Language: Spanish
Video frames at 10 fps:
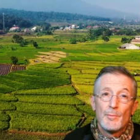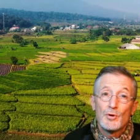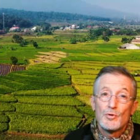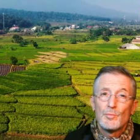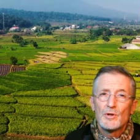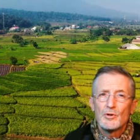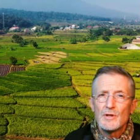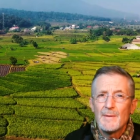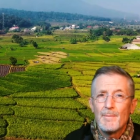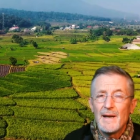por supuesto
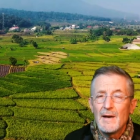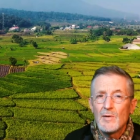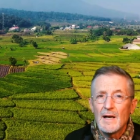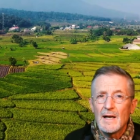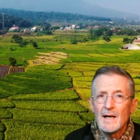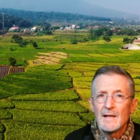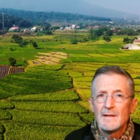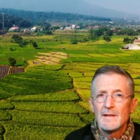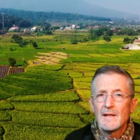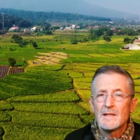se emplea una gran
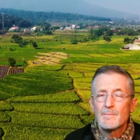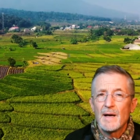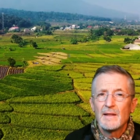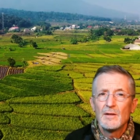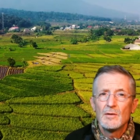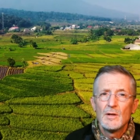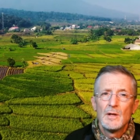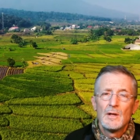cantidad de espacio